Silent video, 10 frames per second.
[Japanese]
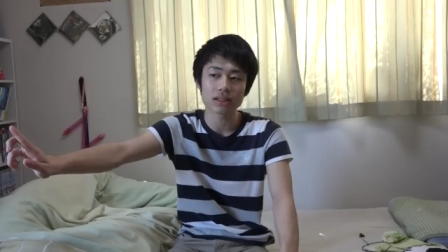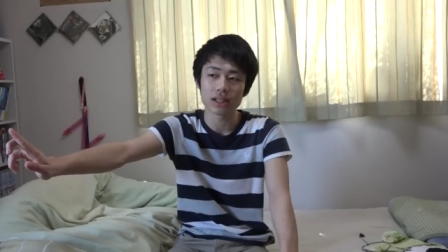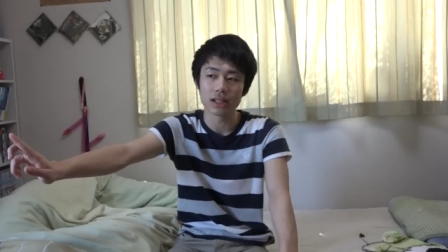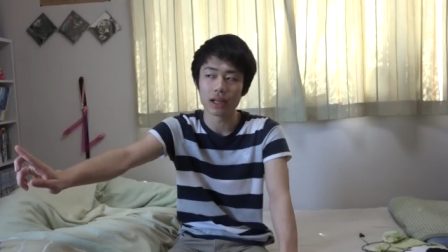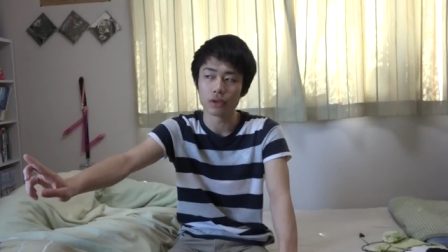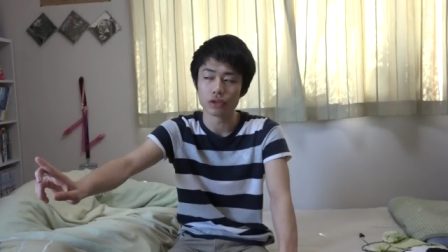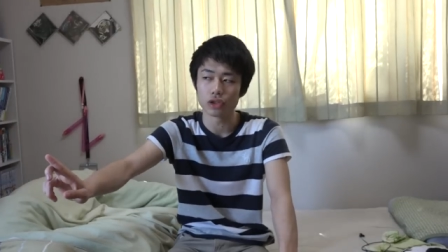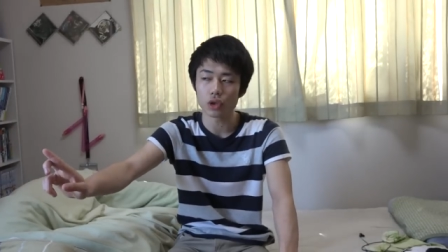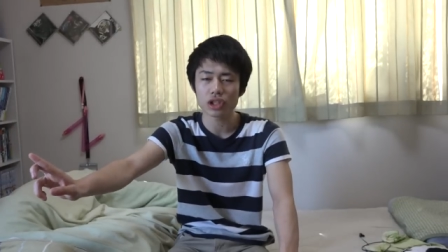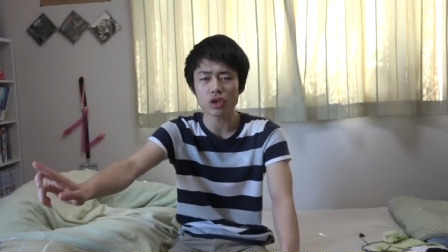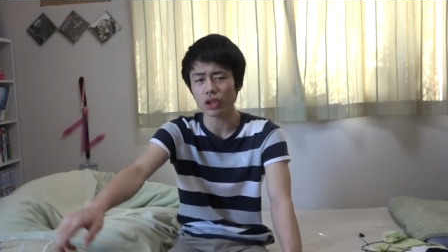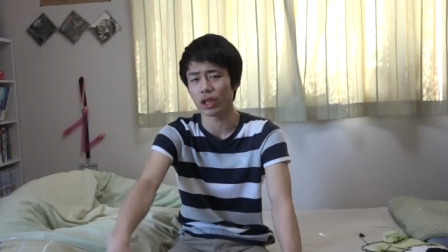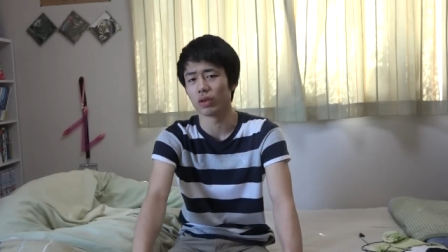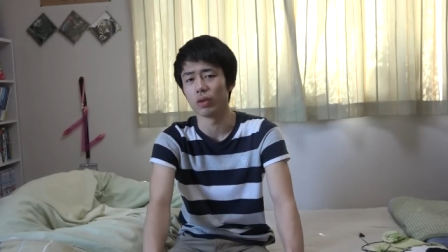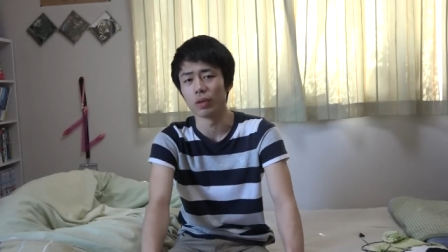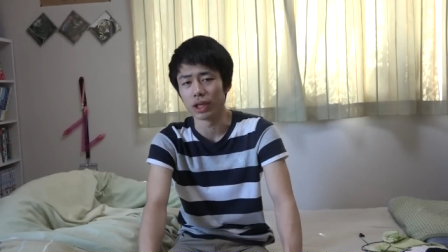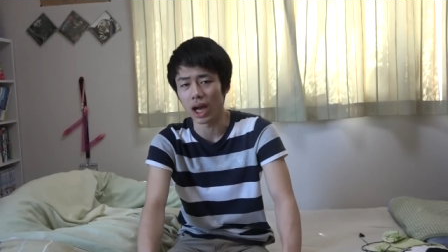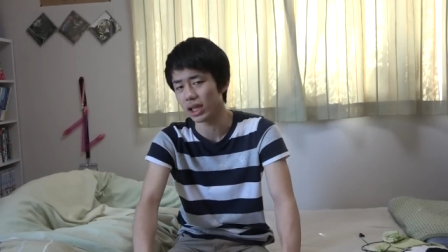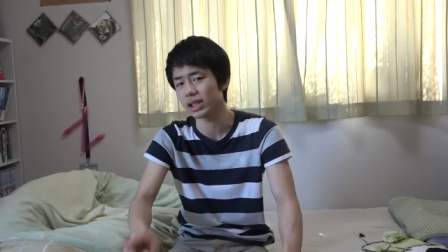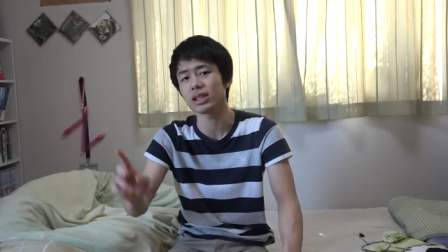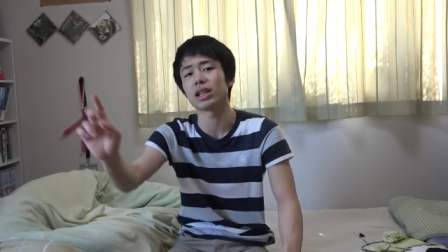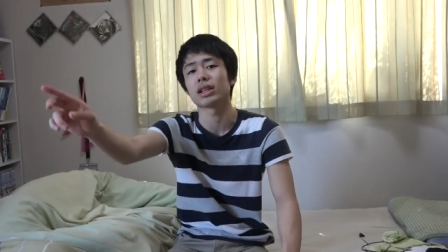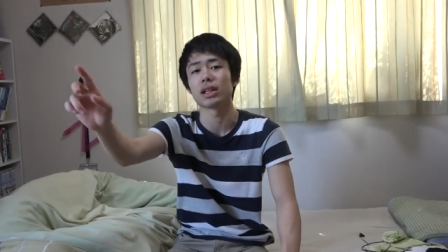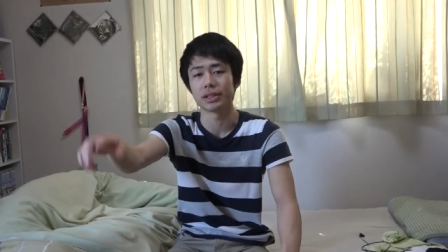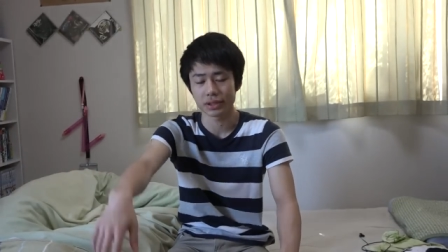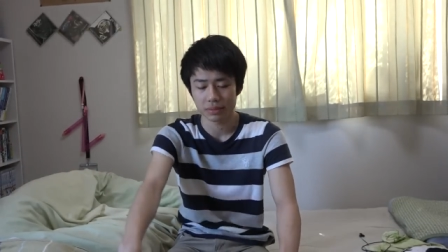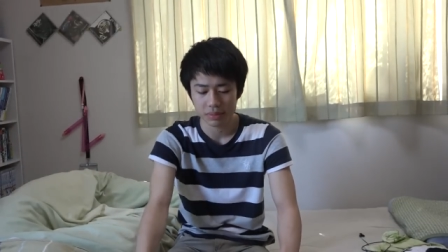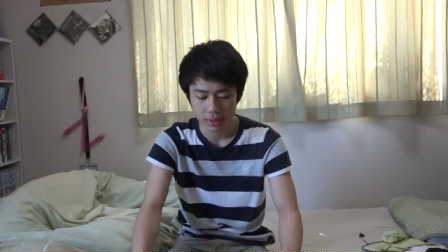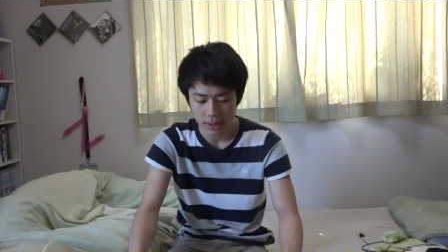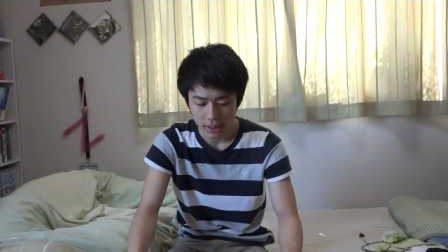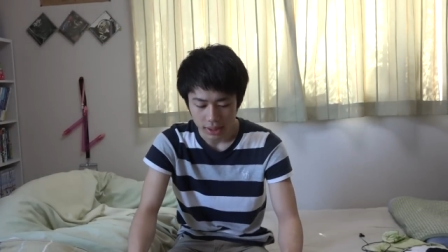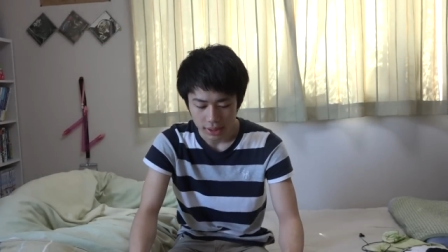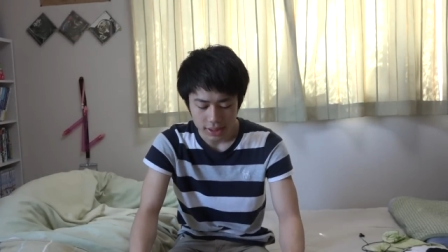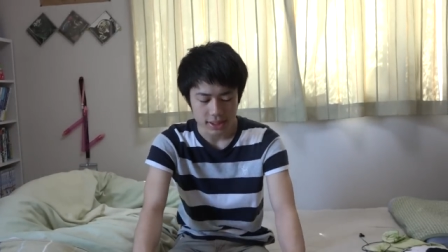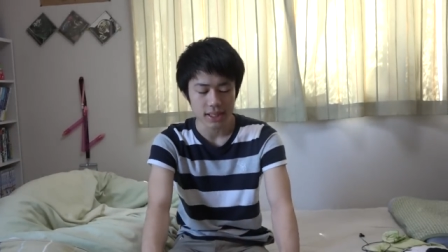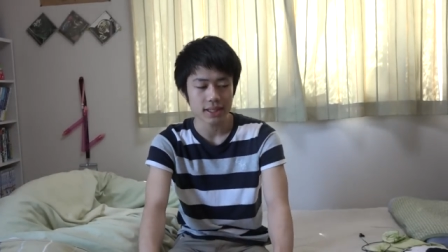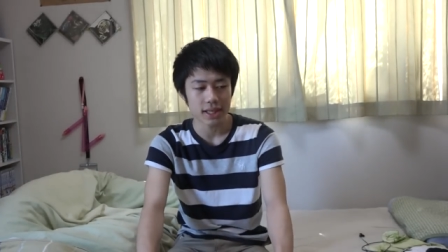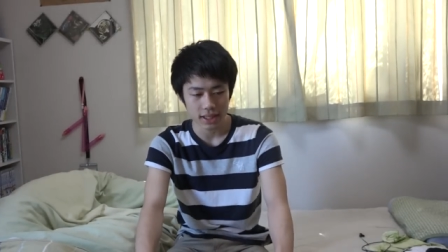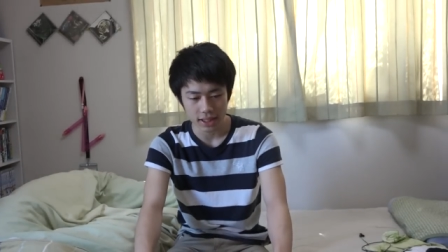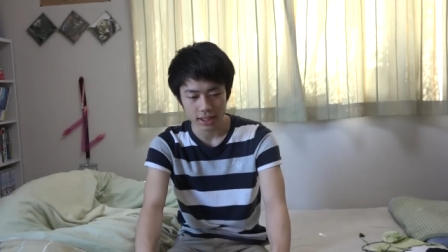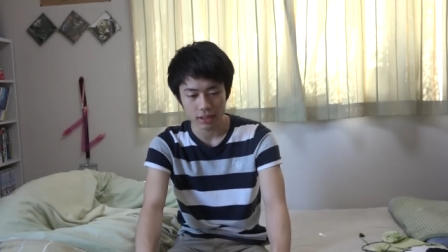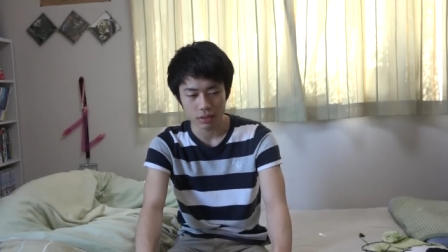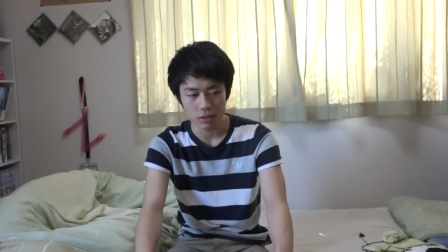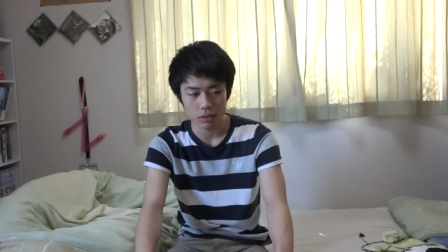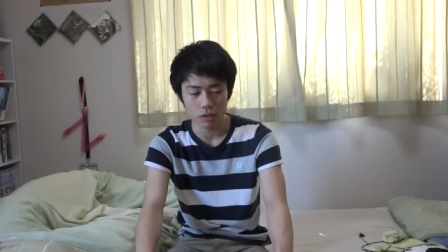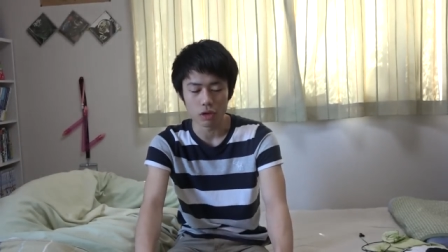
て言って女子トイレの方に走ってったんです。で先生に「